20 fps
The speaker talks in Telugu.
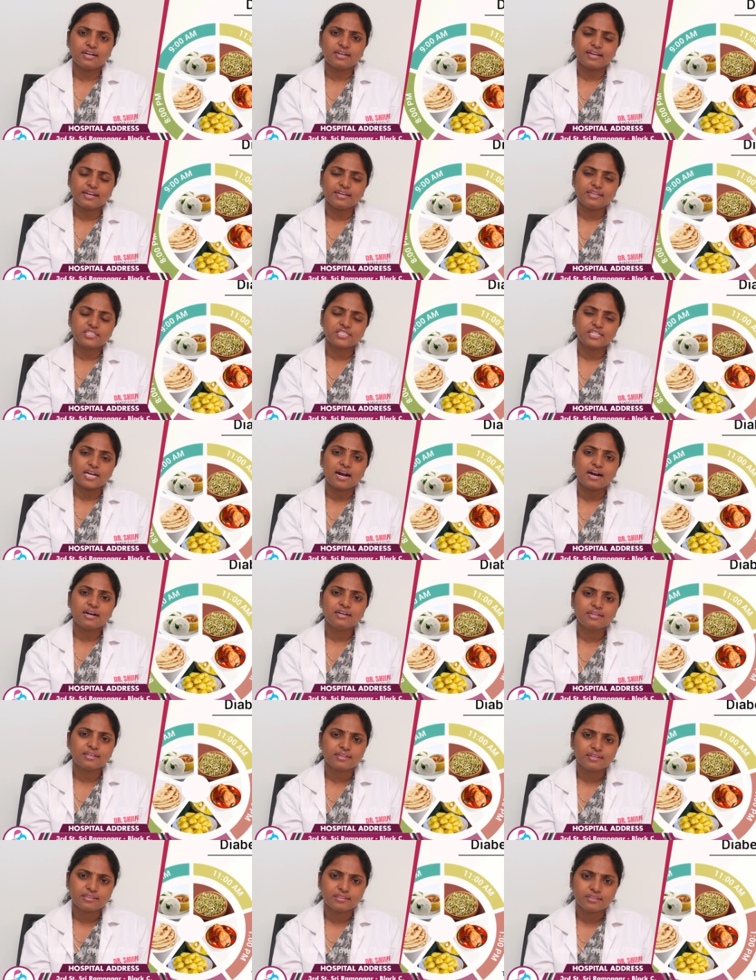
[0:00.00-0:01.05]
ఆ డైట్
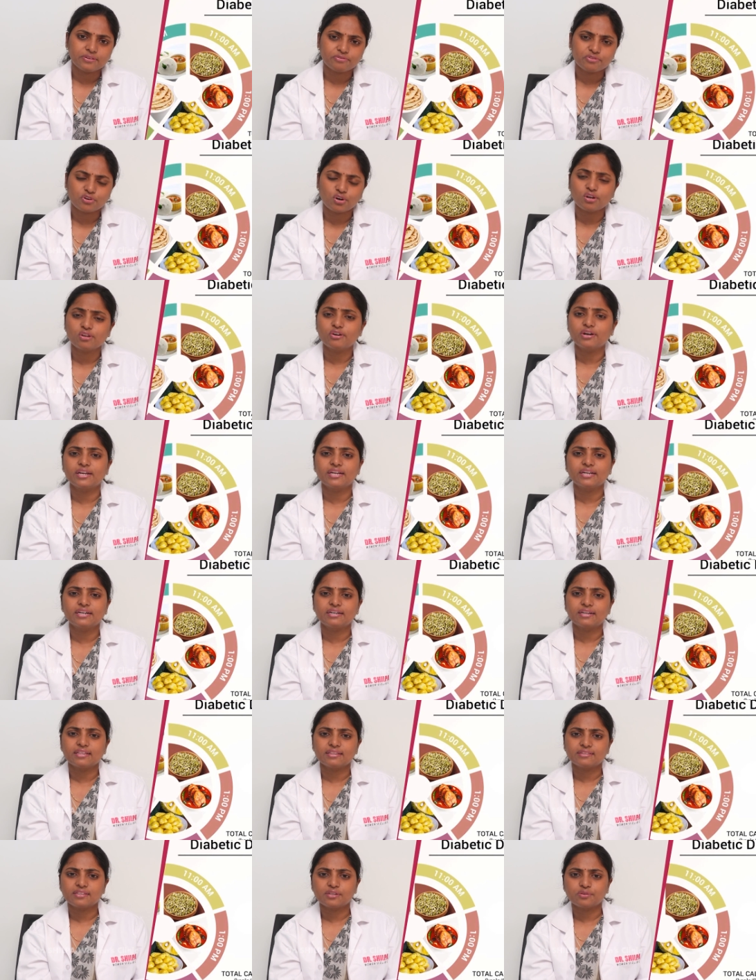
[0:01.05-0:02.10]
చార్ట్ అనేది ఫాలో
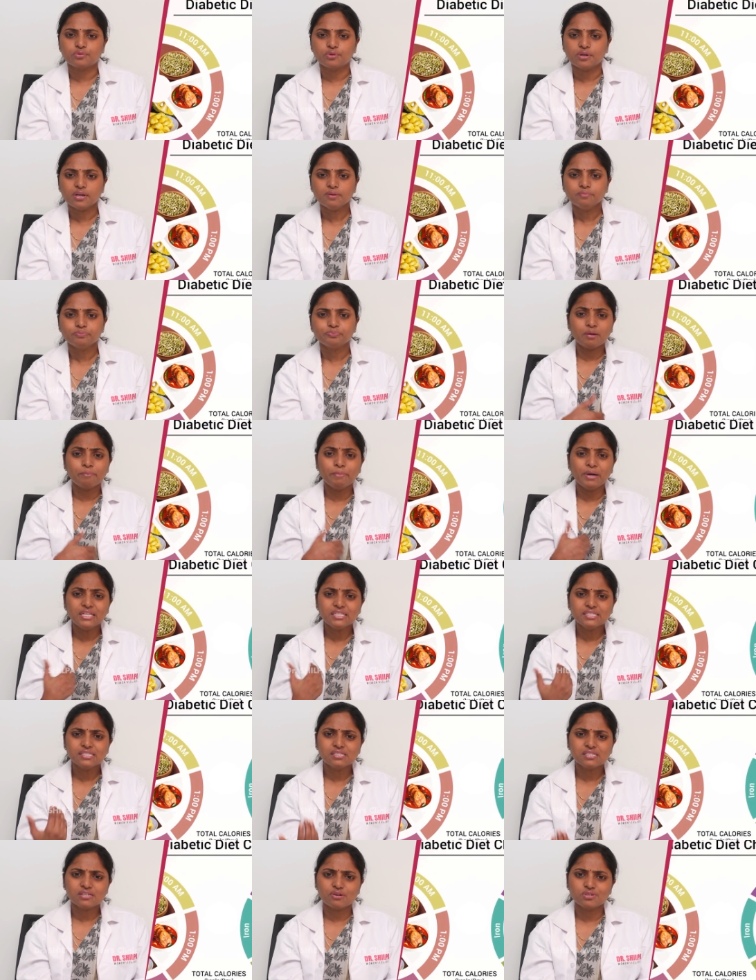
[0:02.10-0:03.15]
అయినట్టయితే కూడా
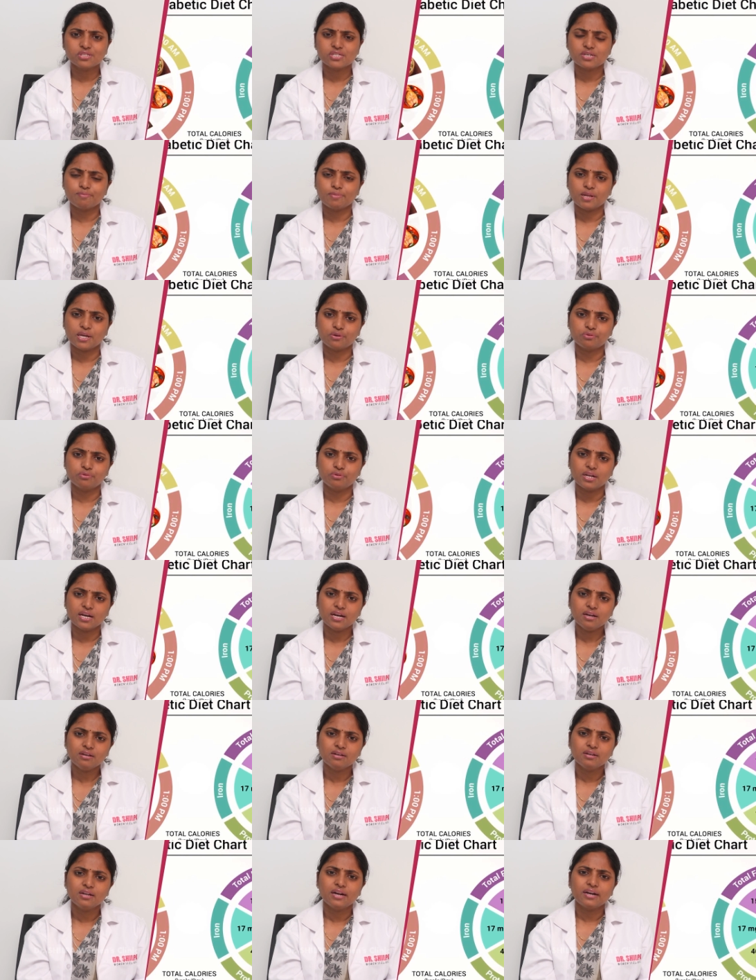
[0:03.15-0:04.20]
మెడిసిన్స్ అవసరం లేకుండా
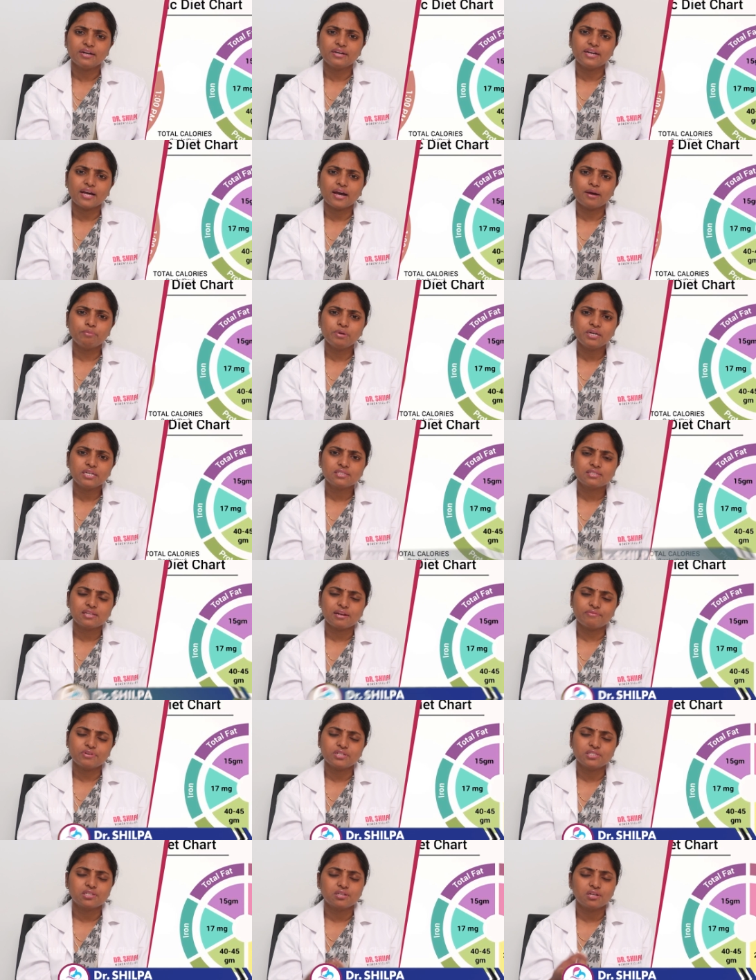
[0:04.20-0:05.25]
డయాబెటీస్
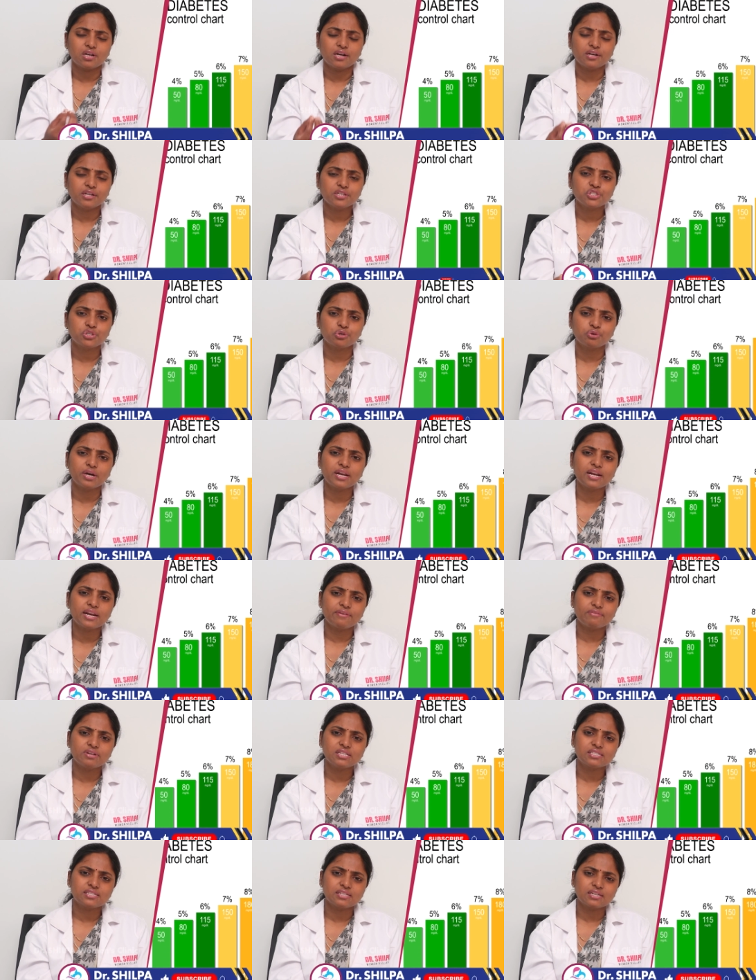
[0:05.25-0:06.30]
లెవెల్స్ అంటే షుగర్
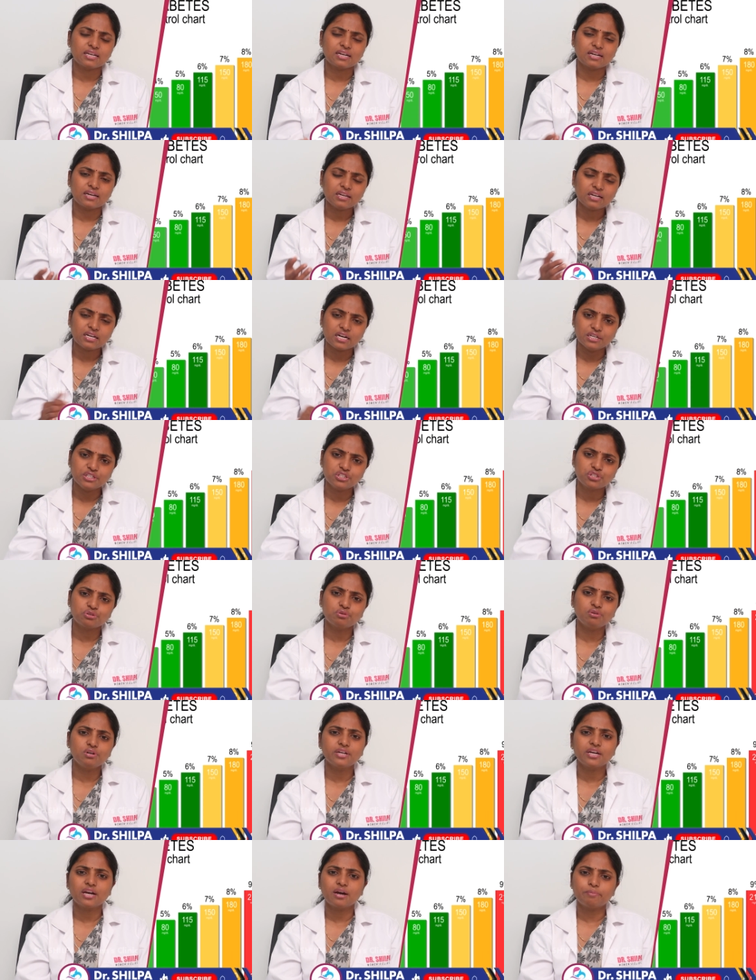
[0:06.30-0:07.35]
లెవెల్స్ని కానీ
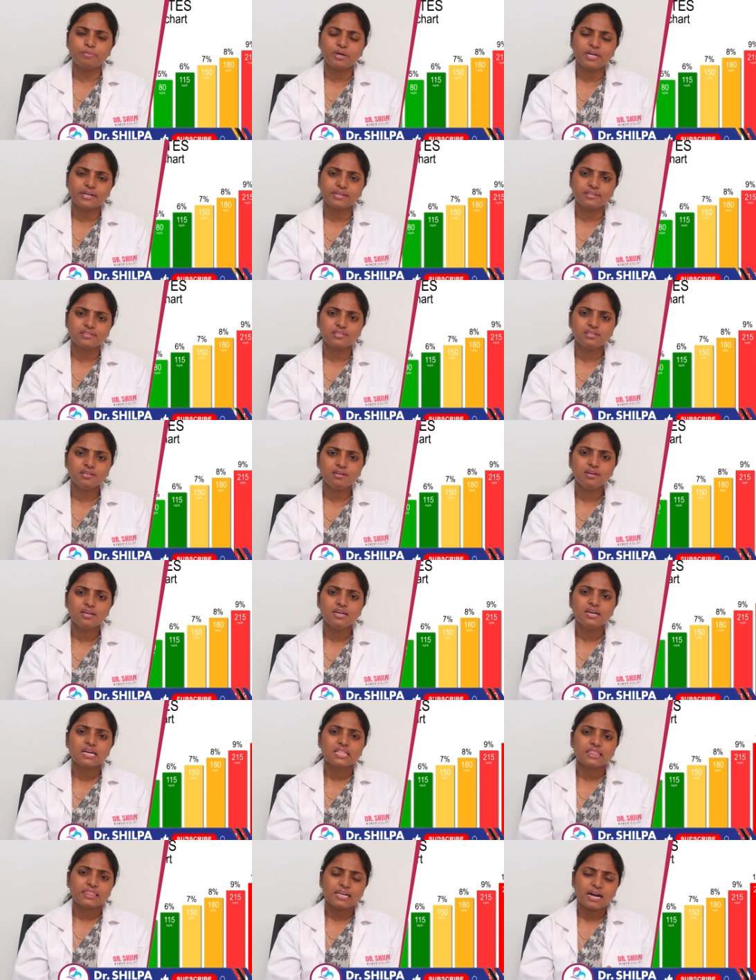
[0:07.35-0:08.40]
కంట్రోల్డ్గా పెట్టేసి
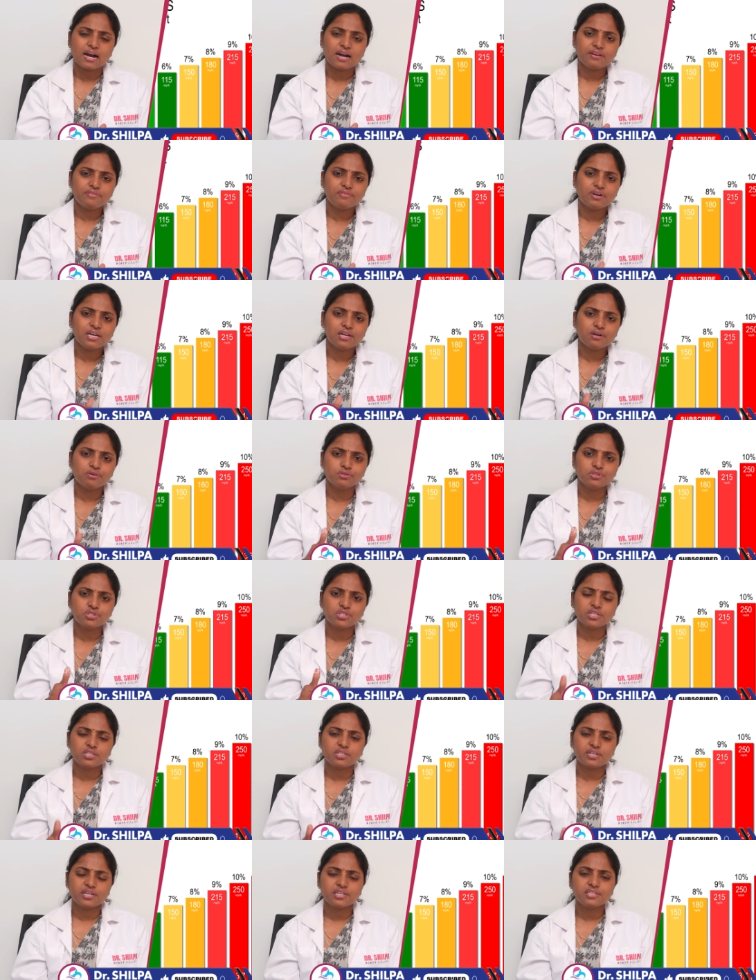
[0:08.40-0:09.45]
దానివల్ల
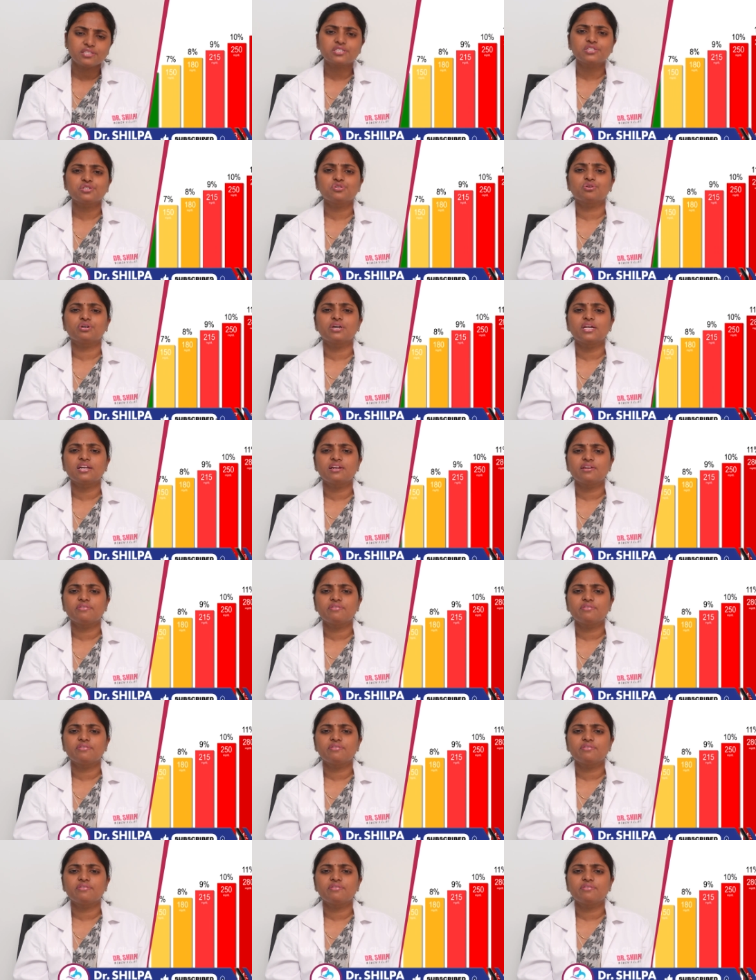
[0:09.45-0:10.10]
వచ్చే రేజ్డ్ షుగర్